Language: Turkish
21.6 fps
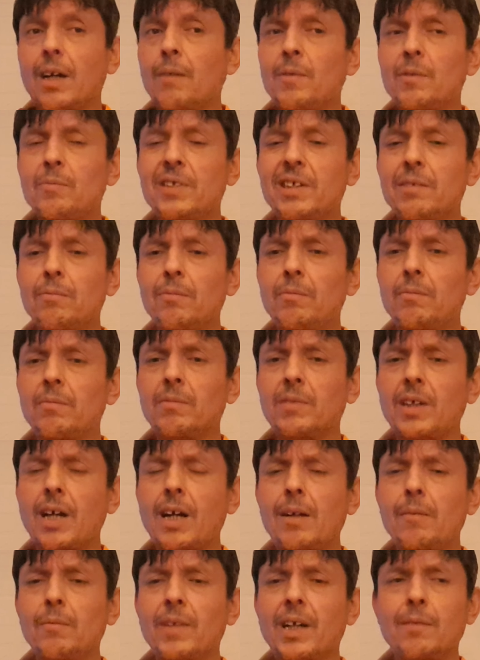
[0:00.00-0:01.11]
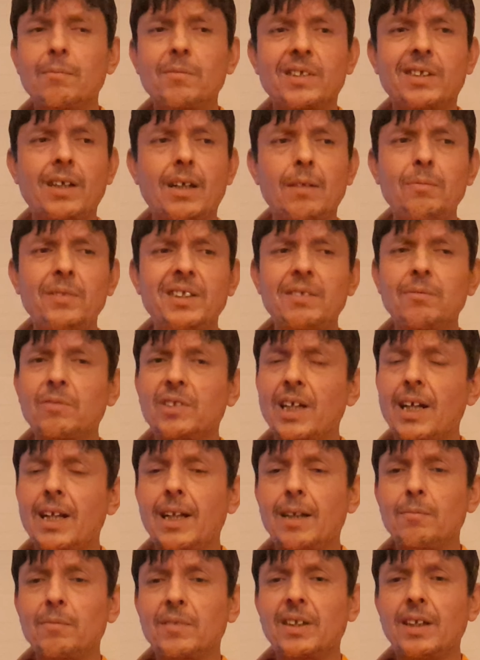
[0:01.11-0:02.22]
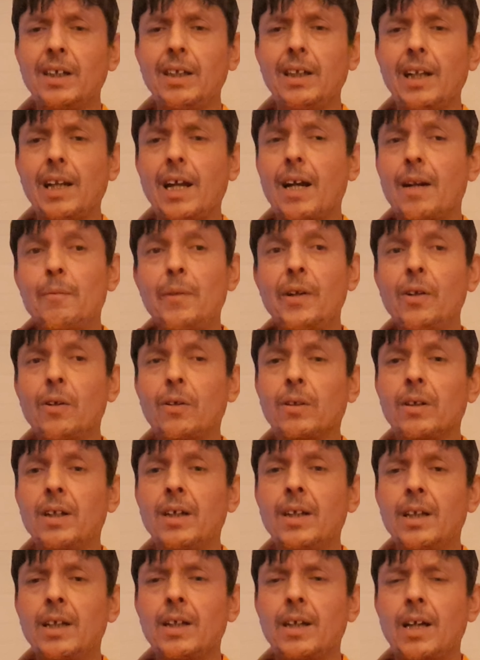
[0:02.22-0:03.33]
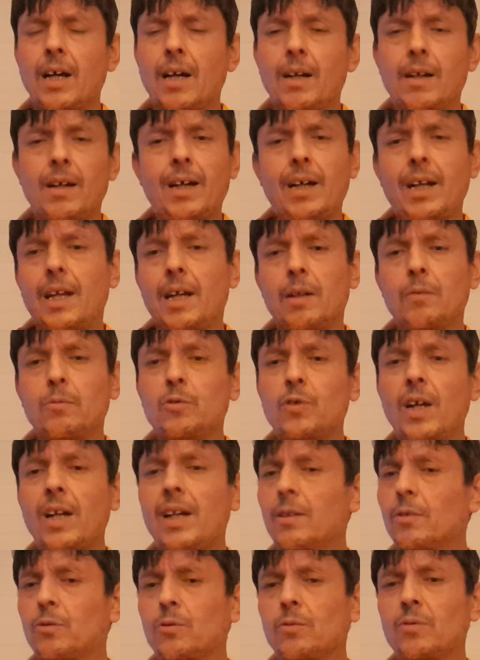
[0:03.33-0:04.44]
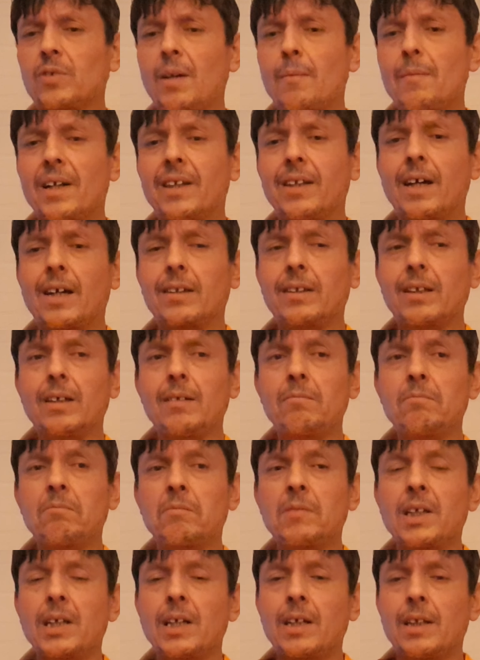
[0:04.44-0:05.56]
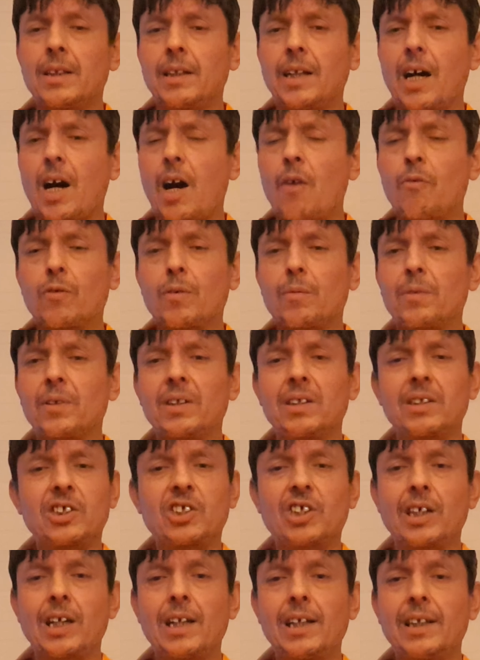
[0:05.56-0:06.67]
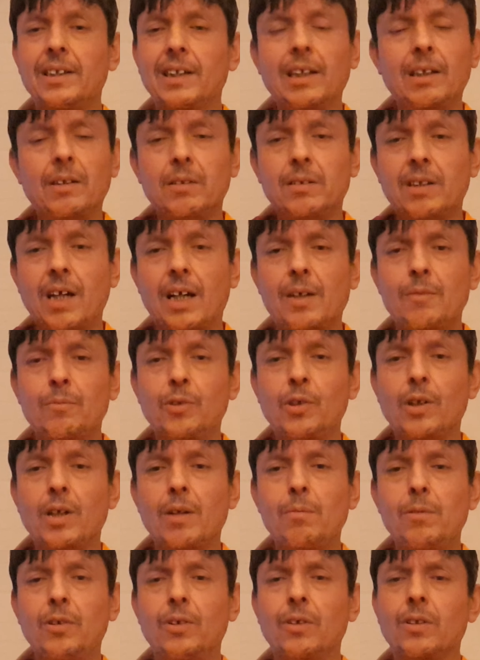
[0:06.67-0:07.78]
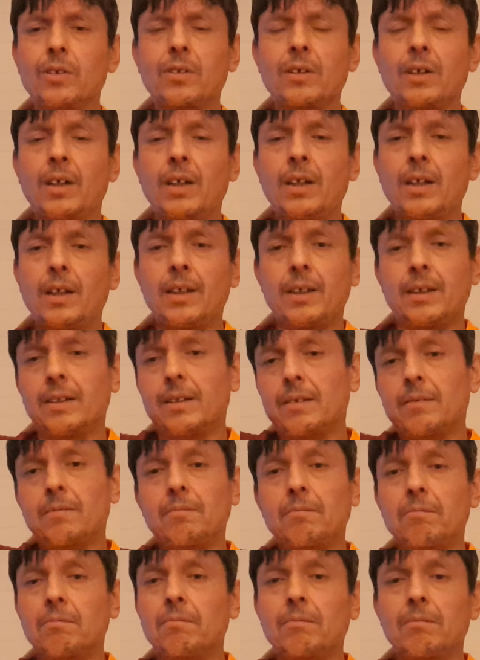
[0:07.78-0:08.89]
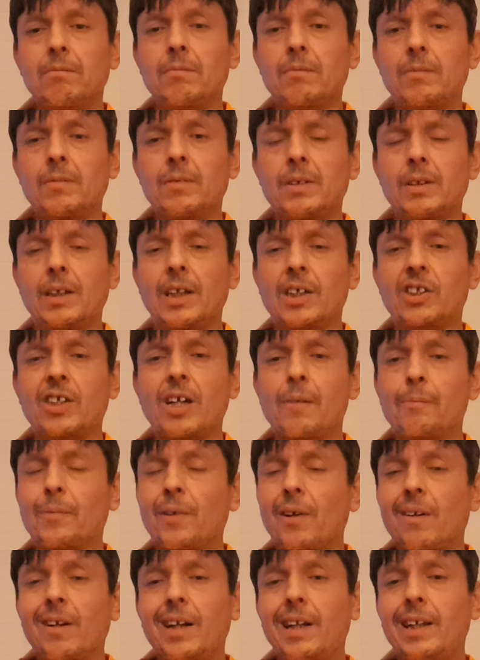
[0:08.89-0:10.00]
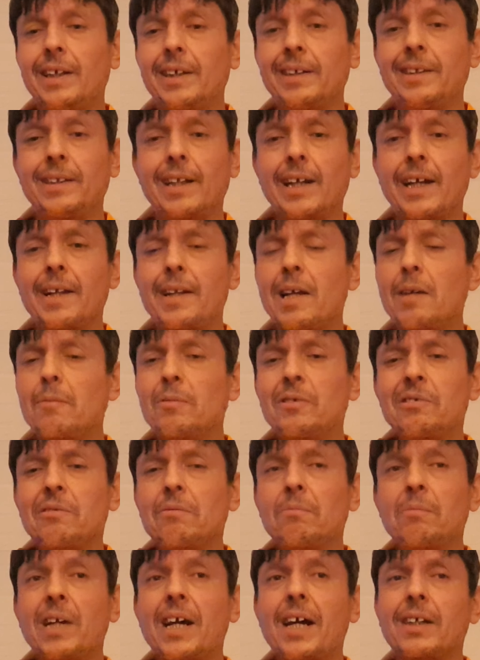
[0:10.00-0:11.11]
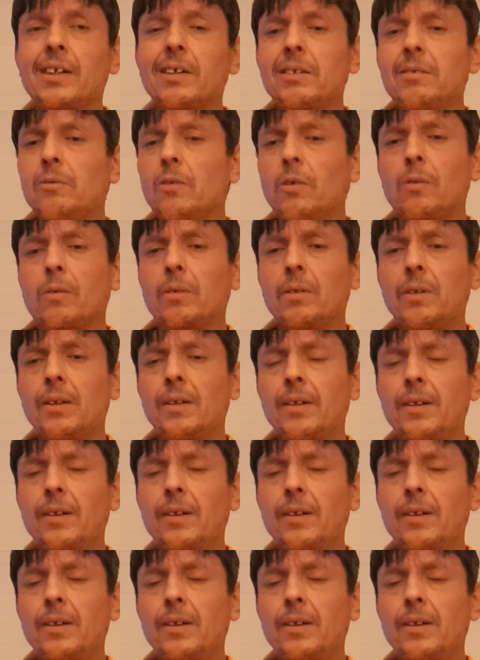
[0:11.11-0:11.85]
Ama bizim takımlarımızda, bizim şeylerimizde ilerleme yok. Yani şeyler şu zamanlarda ne Avrupa şeylerinde takım görebiliyoruz. Ne Şampiyonlar Ligi'nde ne bir yerde yok.